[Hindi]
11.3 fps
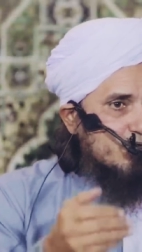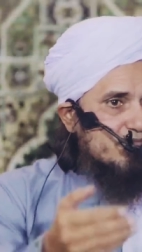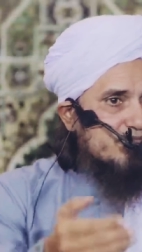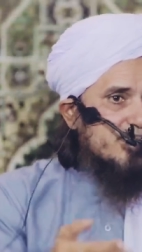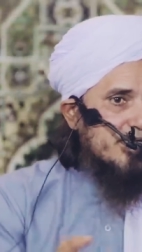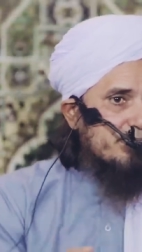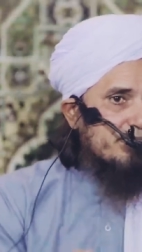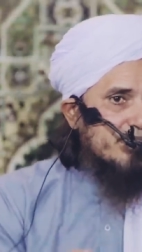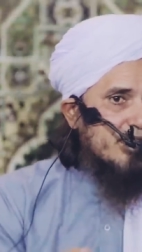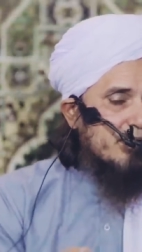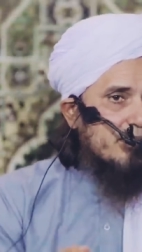उर्फ से
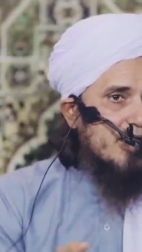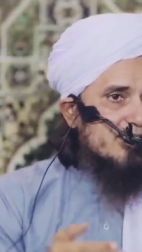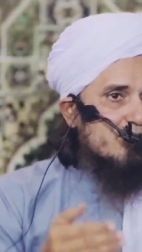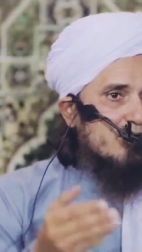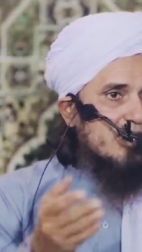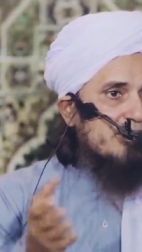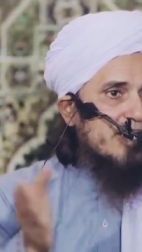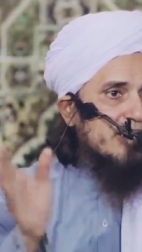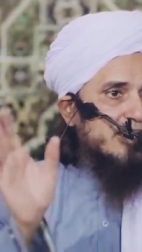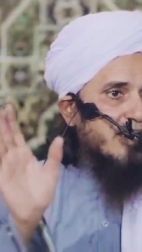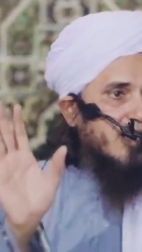बाज़ लोग ये भी
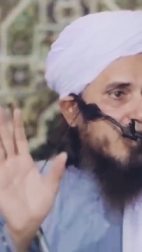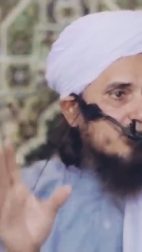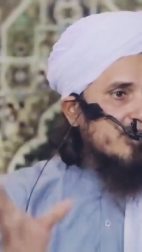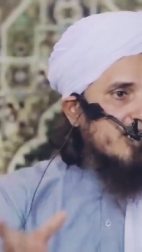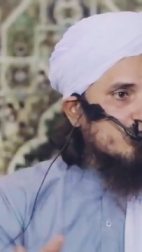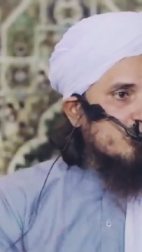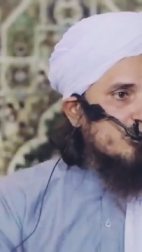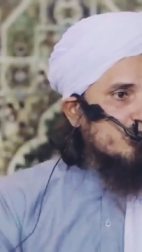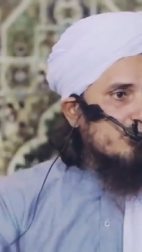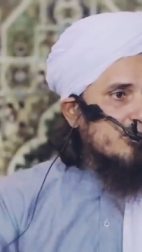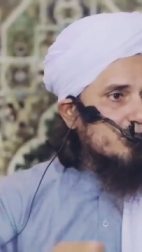कहते हैं गांव देहातों
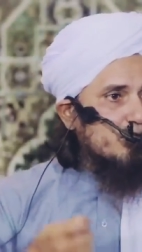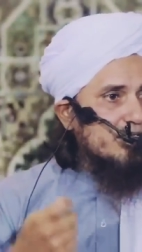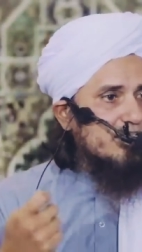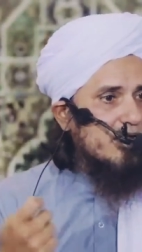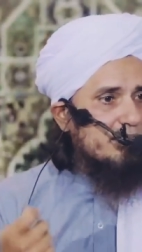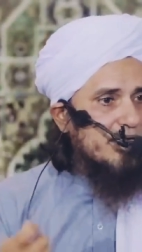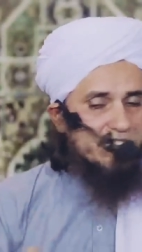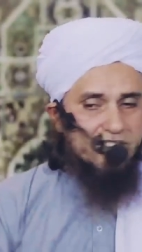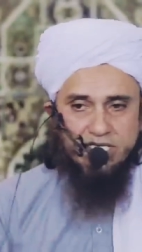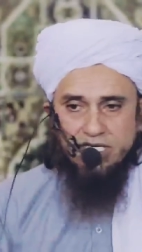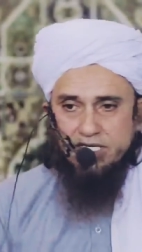में तो मर्दों की तरह
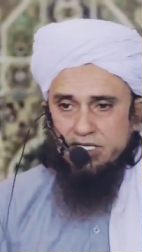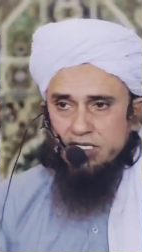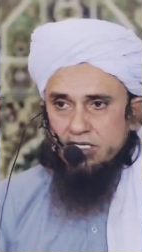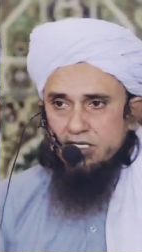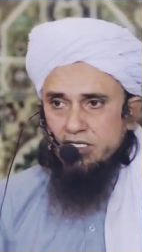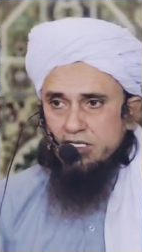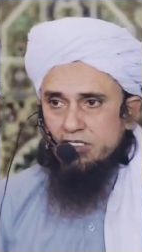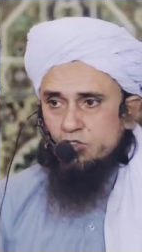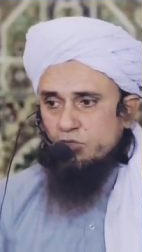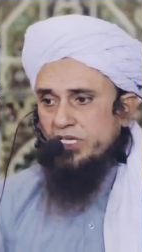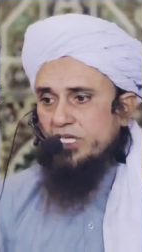बैठती हैं
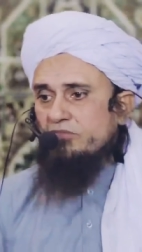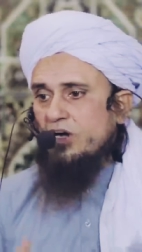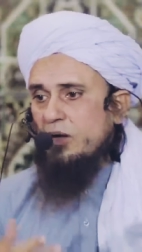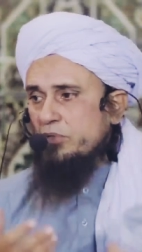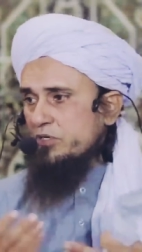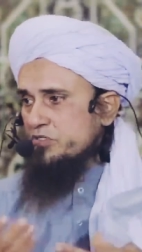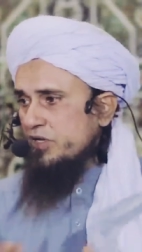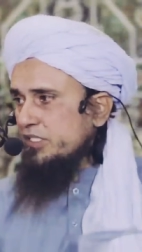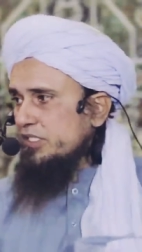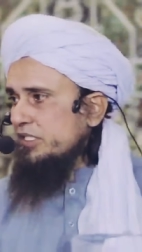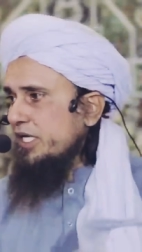तो भाई हम वहाँ भी
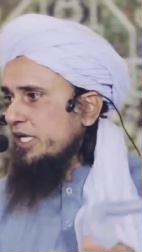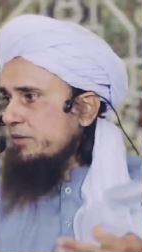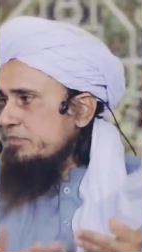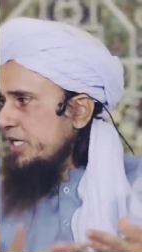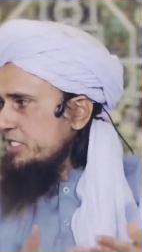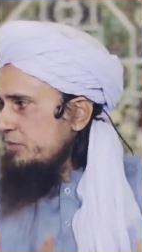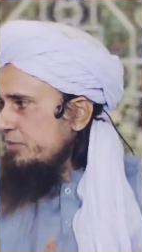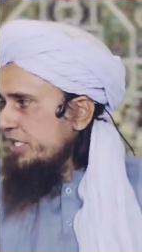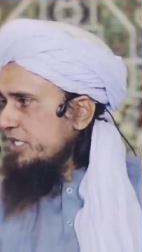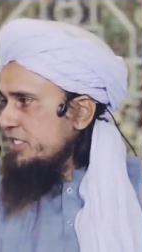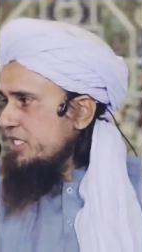मशवरा देते हैं कि ऐसे
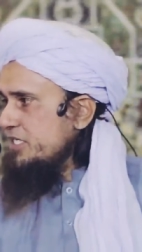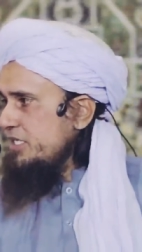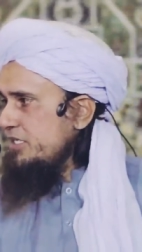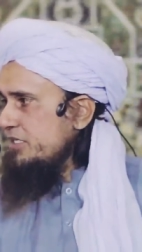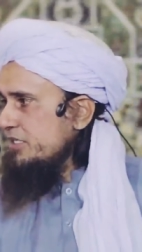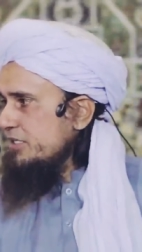बैठें जैसे